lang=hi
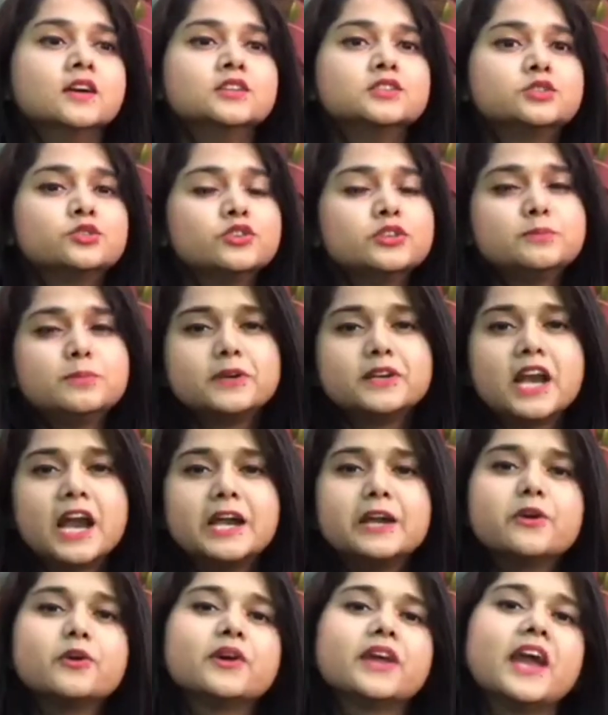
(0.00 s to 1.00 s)
स्वीट
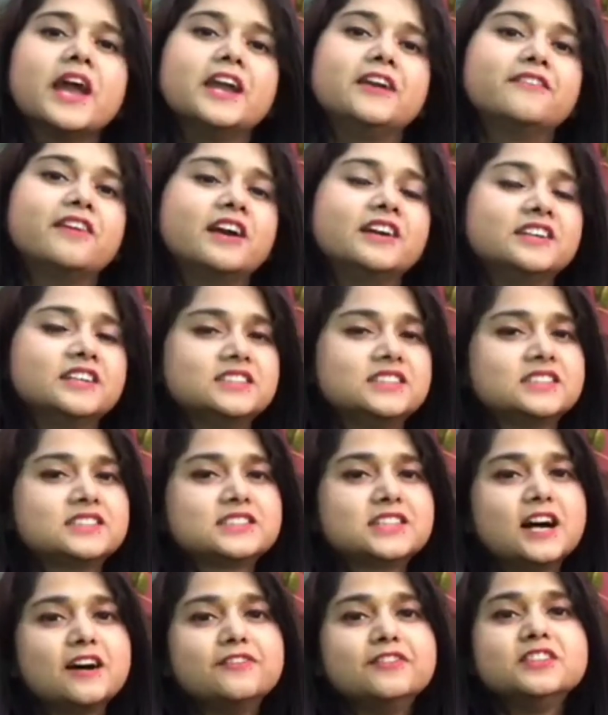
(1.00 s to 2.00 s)
पोटैटो के एडवांटेजेस
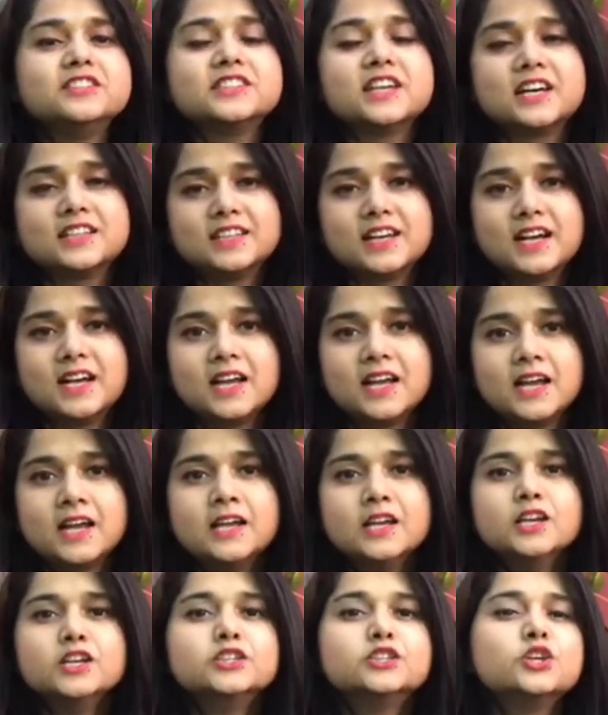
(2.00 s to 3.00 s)
काफ़ी ज़्यादा हैं
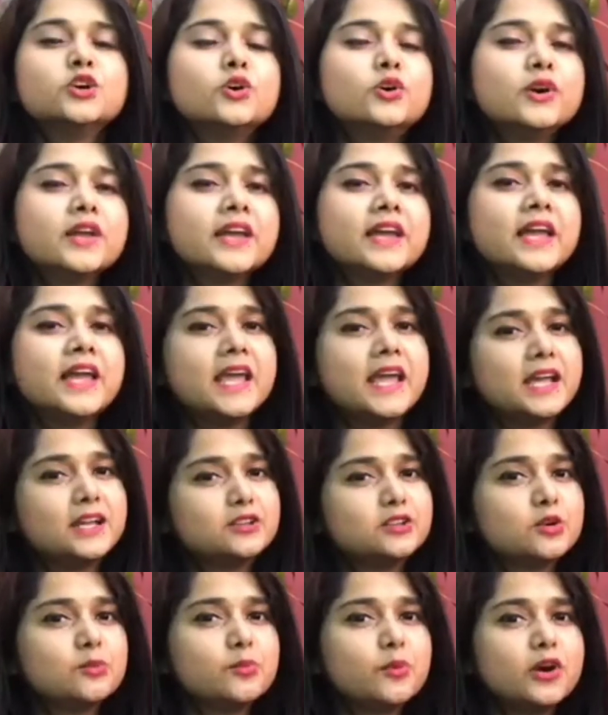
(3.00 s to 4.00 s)
थोड़े एक
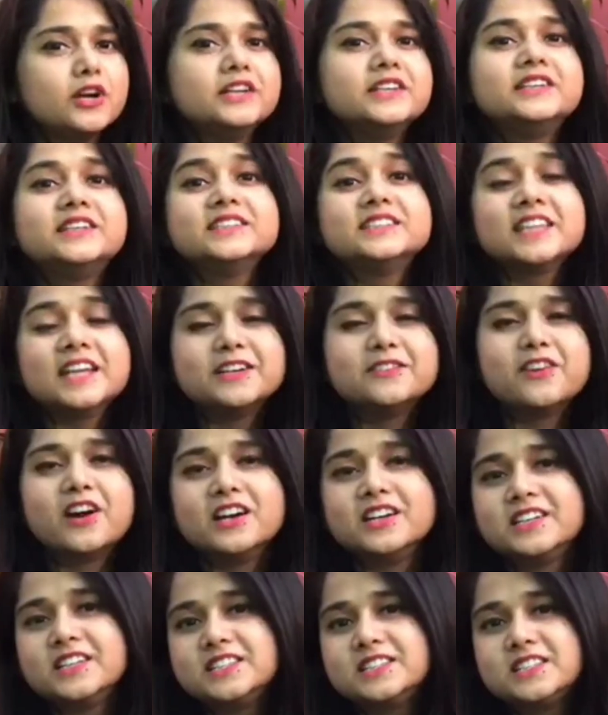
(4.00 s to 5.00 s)
दो पॉइंट
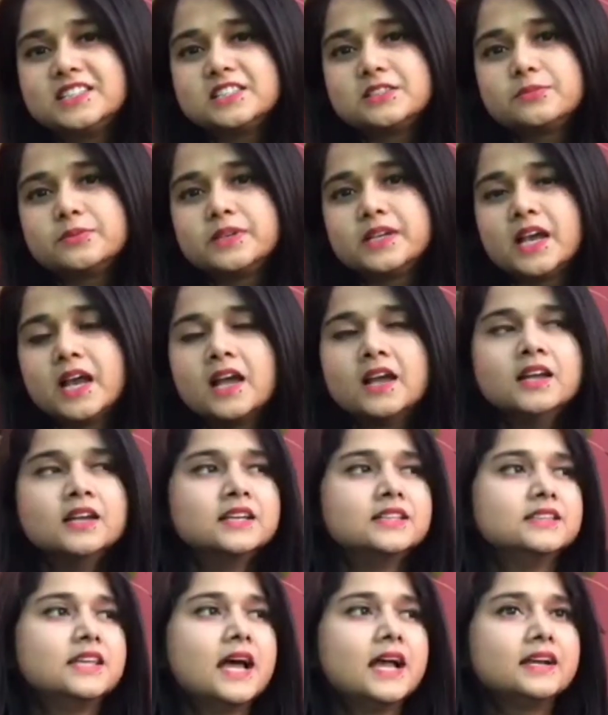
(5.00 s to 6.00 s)
डिसएडवांटेजेस भी हैं
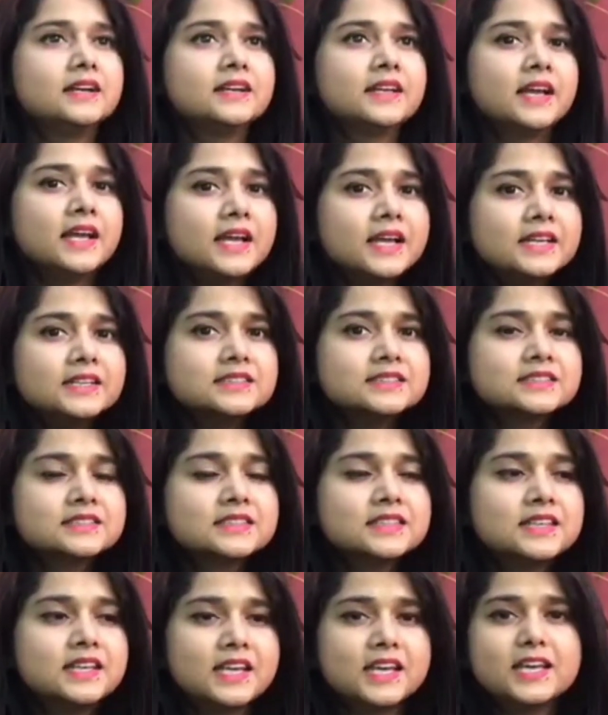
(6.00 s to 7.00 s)
दैट इज़
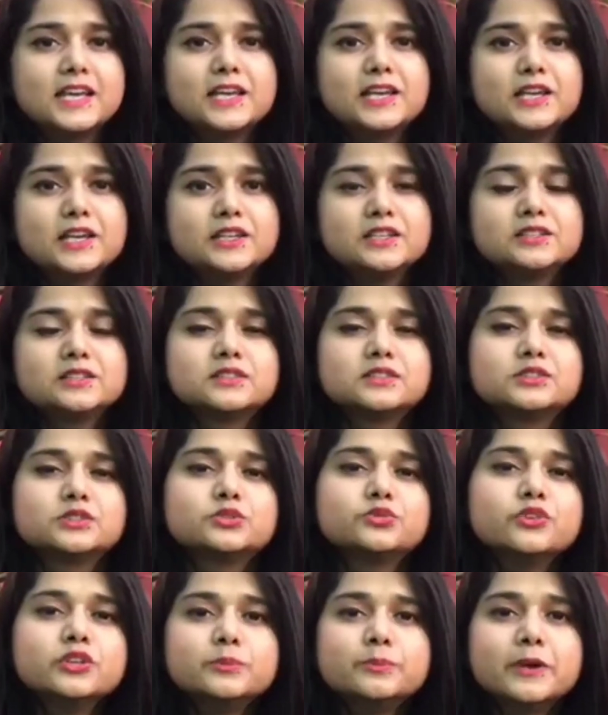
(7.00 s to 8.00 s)
कि
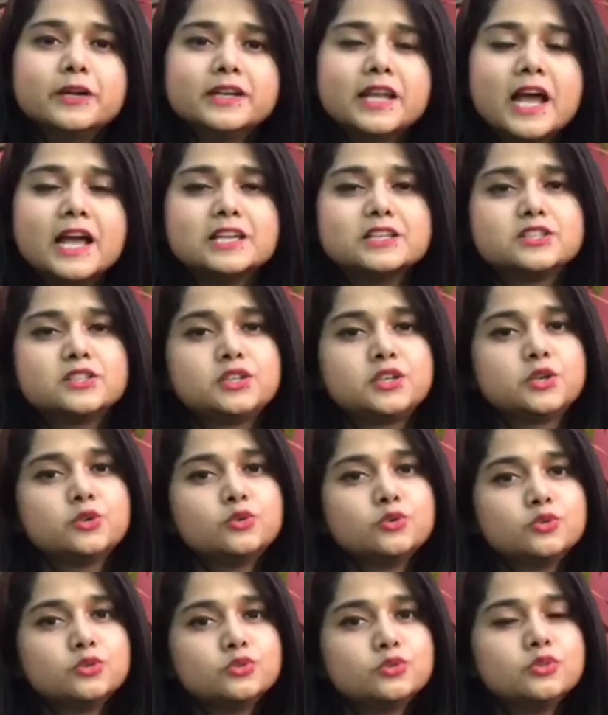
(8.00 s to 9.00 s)
स्वीट
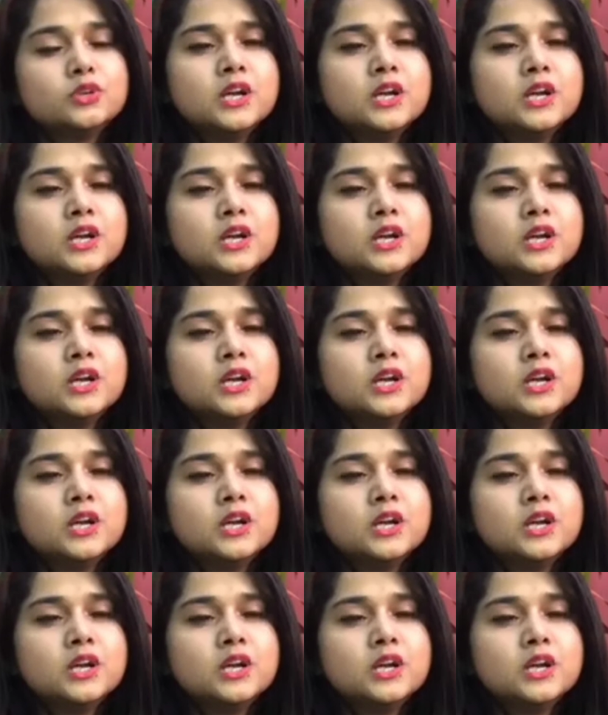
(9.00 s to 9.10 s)
पोटैटो